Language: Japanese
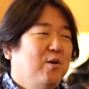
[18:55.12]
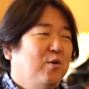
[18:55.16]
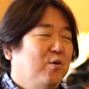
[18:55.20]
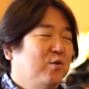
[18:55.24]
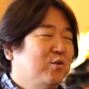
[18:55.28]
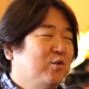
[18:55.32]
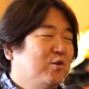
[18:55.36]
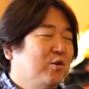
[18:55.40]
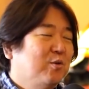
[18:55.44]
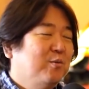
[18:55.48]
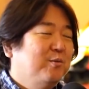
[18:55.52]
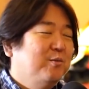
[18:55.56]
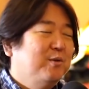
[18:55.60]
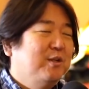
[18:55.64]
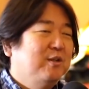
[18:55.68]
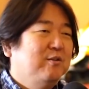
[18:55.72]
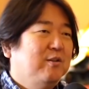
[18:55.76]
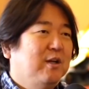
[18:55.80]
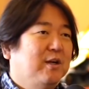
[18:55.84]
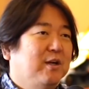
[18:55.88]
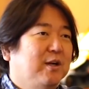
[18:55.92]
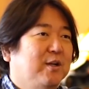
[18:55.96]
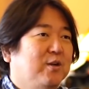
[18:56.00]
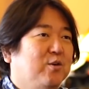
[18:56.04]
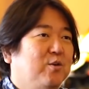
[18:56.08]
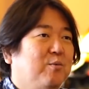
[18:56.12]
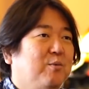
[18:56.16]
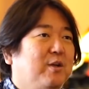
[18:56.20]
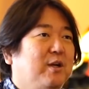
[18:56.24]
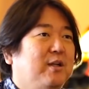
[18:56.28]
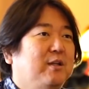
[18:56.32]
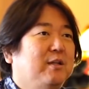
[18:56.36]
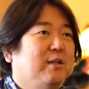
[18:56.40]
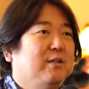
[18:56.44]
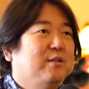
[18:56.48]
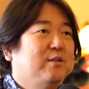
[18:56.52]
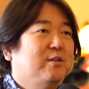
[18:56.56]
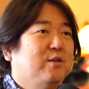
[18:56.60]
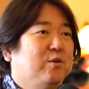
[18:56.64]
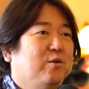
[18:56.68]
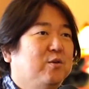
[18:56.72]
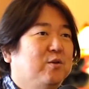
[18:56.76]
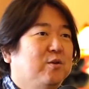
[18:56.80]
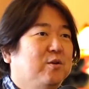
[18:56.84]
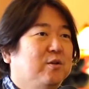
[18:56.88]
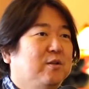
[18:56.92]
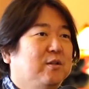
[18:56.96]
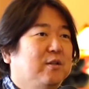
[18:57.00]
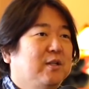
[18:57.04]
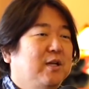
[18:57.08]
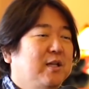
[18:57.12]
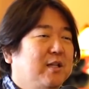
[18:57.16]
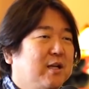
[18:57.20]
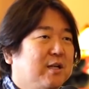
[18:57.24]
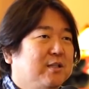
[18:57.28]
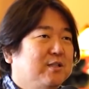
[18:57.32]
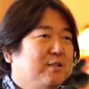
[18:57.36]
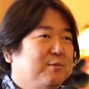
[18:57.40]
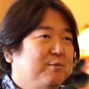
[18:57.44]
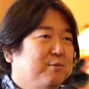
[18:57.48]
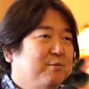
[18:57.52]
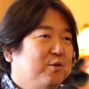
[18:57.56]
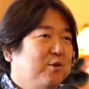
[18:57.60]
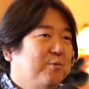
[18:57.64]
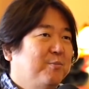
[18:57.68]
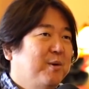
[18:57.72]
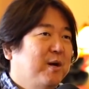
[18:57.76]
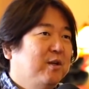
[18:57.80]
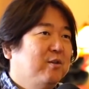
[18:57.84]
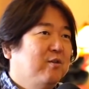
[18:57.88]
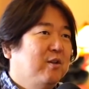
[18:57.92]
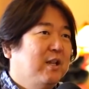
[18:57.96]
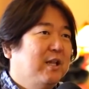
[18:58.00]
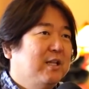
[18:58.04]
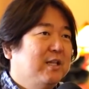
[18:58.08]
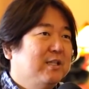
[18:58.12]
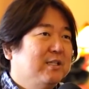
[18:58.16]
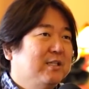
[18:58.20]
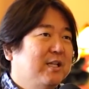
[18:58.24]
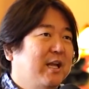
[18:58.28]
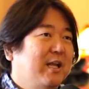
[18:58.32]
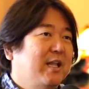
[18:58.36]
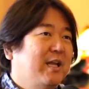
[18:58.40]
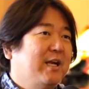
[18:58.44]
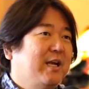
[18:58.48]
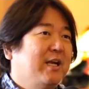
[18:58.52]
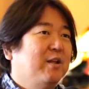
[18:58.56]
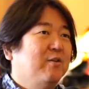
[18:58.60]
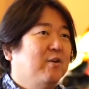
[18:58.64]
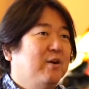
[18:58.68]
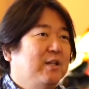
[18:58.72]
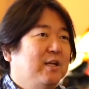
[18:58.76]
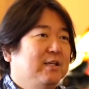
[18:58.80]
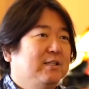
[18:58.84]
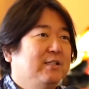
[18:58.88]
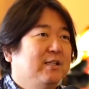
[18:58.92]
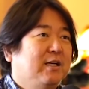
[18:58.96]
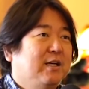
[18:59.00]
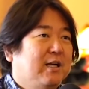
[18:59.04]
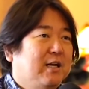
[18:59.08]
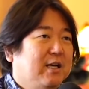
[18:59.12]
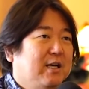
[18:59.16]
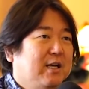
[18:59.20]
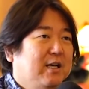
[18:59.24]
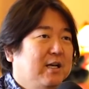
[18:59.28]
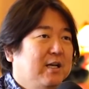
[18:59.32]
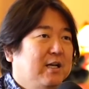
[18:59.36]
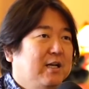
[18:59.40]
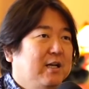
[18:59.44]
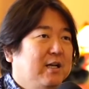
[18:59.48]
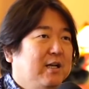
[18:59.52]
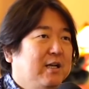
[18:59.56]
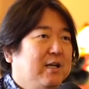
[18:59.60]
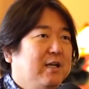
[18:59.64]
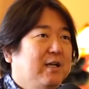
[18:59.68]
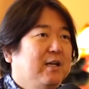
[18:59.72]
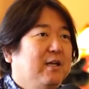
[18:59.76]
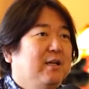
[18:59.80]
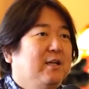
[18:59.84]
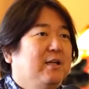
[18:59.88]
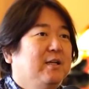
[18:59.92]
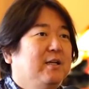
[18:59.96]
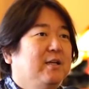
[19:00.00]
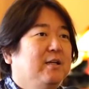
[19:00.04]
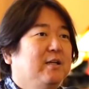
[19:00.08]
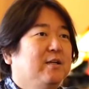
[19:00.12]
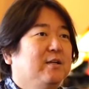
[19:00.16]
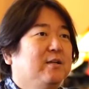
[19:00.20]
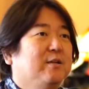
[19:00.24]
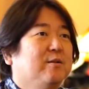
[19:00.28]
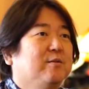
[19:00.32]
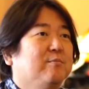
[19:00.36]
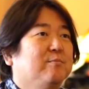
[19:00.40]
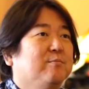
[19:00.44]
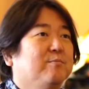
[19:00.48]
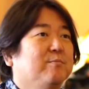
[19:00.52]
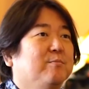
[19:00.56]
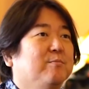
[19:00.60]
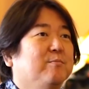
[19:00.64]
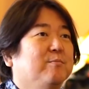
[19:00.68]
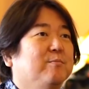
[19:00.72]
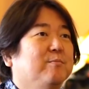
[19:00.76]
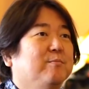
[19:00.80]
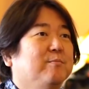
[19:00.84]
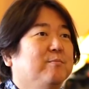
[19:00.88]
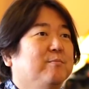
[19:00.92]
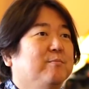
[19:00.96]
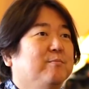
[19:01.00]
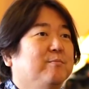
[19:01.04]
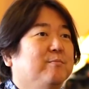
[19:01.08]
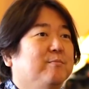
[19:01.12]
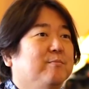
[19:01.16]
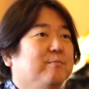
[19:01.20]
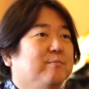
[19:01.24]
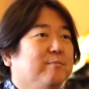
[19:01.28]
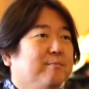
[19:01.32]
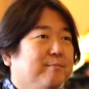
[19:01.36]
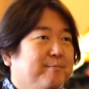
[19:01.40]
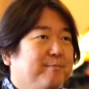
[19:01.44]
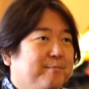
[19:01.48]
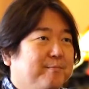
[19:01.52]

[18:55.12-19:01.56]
落ち込む理由なんか一個もないんですよ。うん、ただ自分のパートナーじゃないだけの話だから。そう考えれば